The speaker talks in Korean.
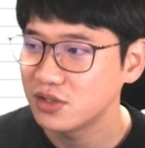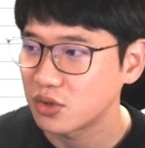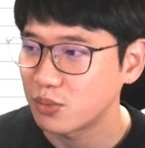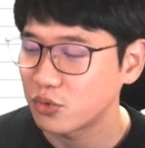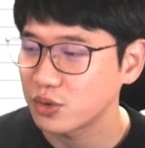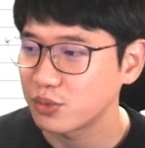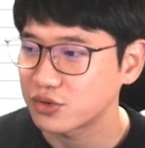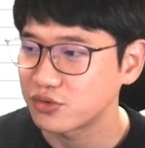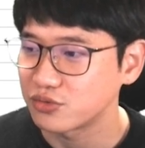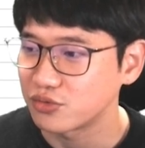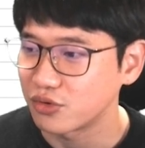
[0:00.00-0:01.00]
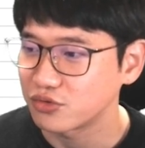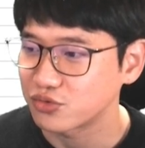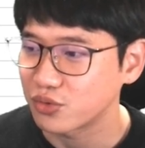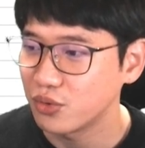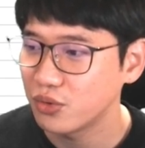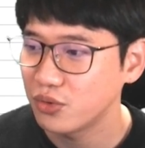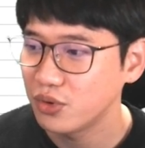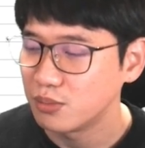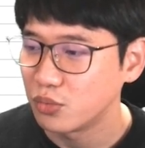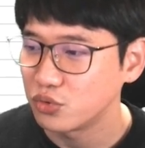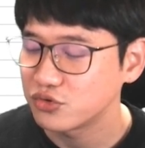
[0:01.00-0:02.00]
더보기 버튼을 눌러주고
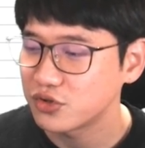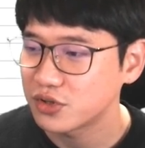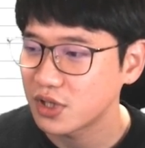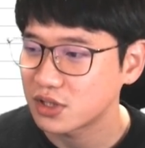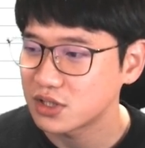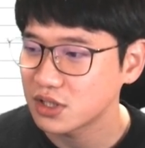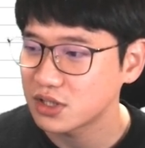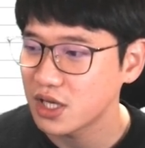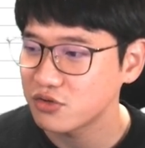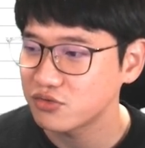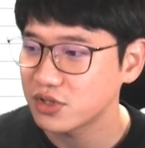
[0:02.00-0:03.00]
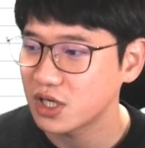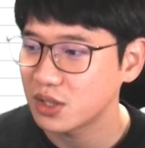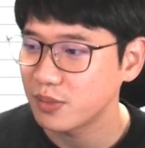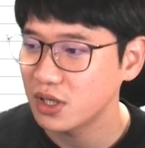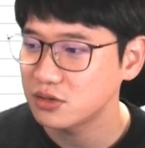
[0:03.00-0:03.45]
모두 선택을 체크해준 다음에